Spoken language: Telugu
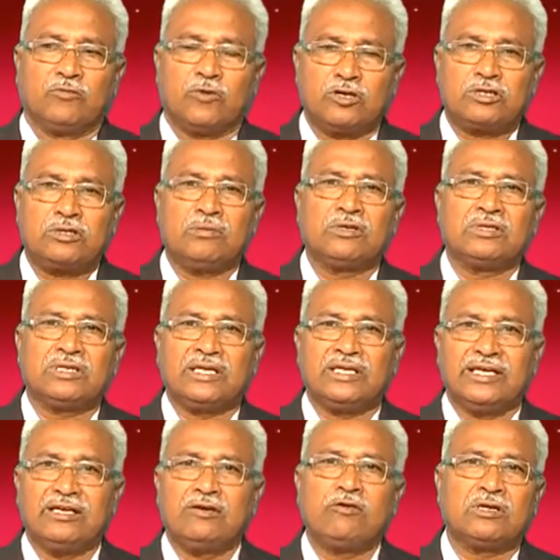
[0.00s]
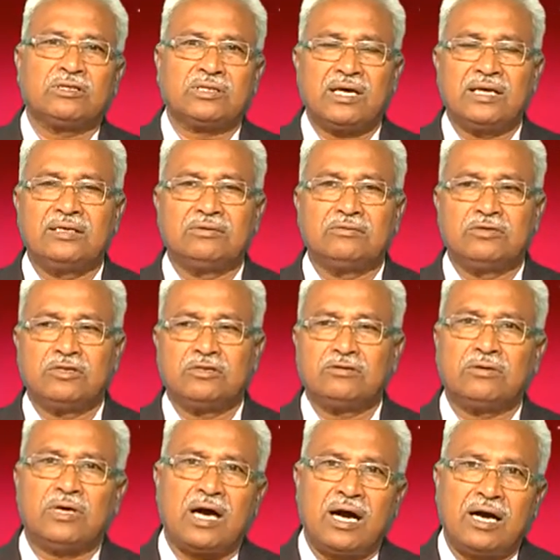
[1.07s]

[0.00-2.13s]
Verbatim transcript: మొట్టమొదట ఏ గోత్రానికి ఉన్నదో